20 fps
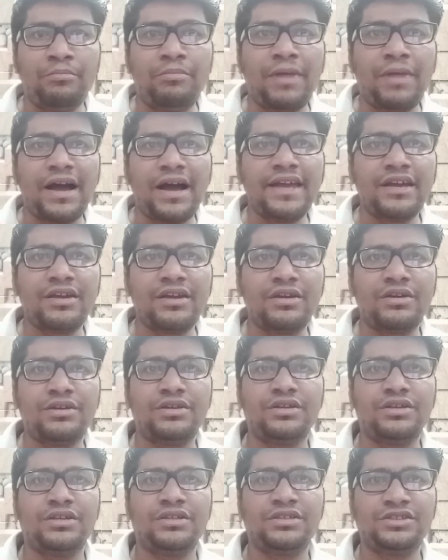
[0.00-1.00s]
बाइक
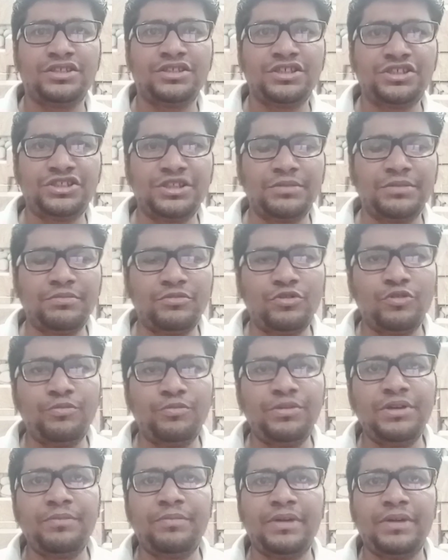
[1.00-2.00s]
सिस्टम को
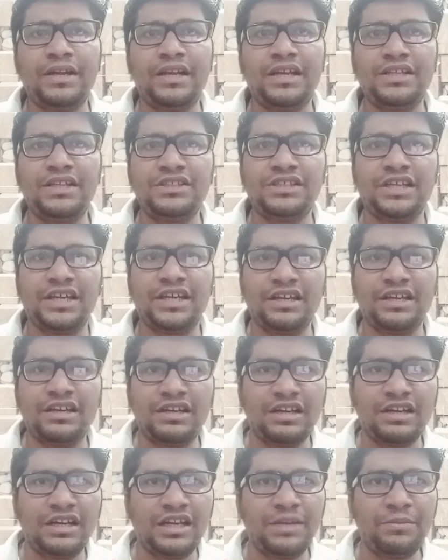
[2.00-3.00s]
भी पहले चेकिंग
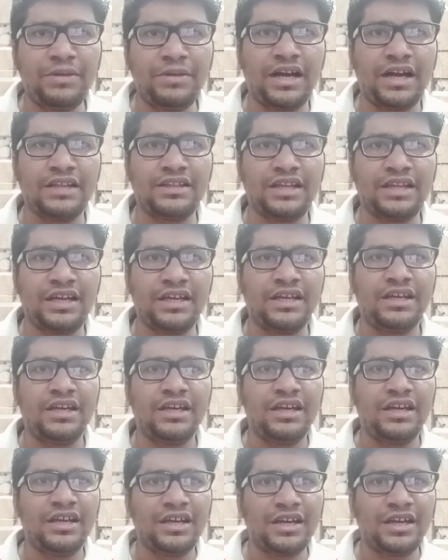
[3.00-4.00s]
करने में आता है
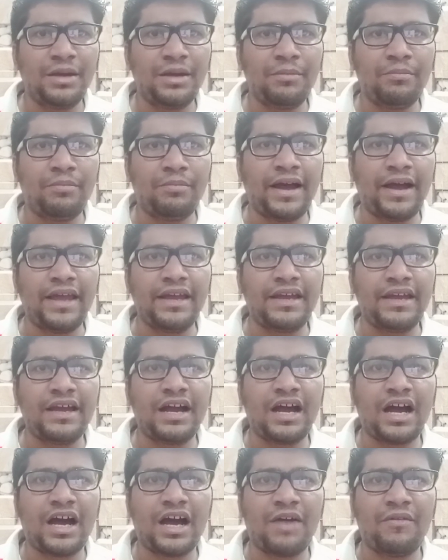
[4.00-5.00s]
कि बाइक
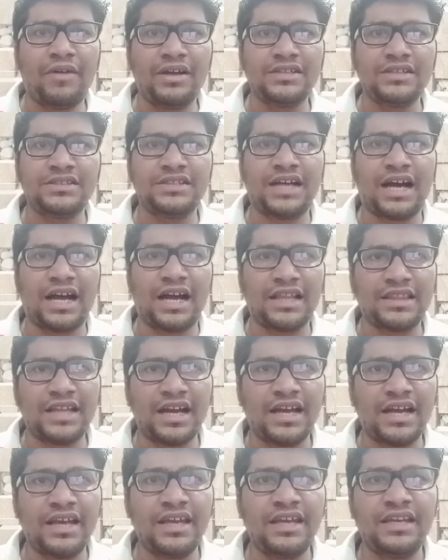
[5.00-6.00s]
का आवाज़
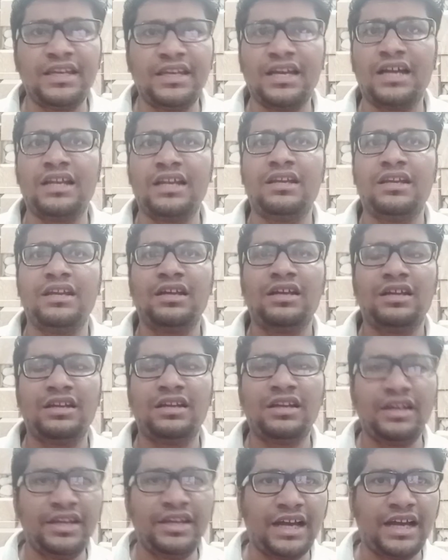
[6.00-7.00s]
आता है या
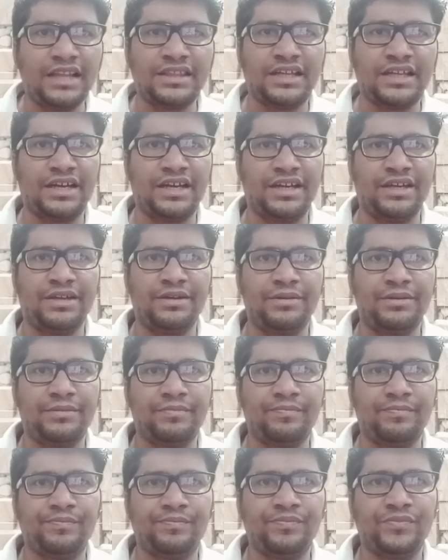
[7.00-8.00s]
नहीं आता है
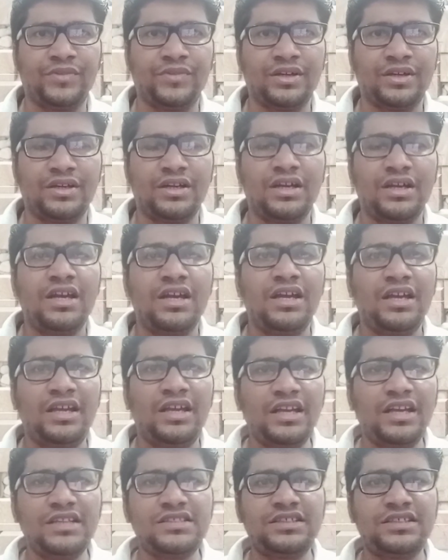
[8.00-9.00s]

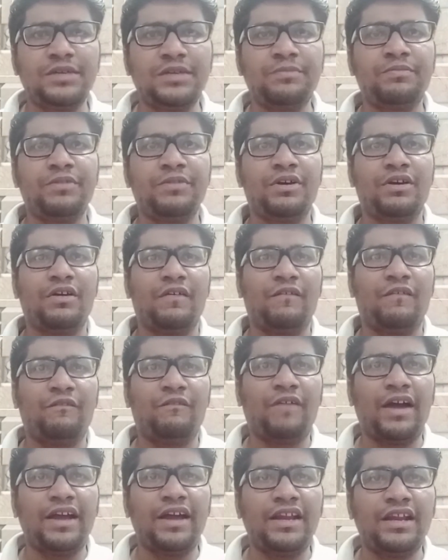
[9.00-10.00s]
ये सब
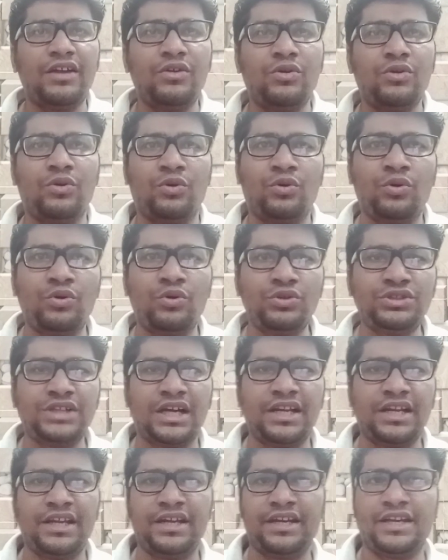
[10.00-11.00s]
फाइनल हो
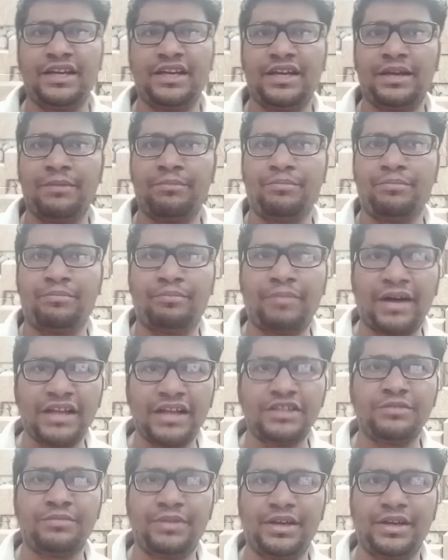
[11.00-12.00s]
जाने के
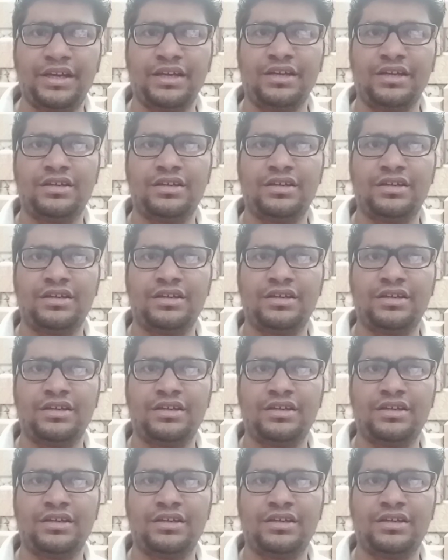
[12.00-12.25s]
बाद में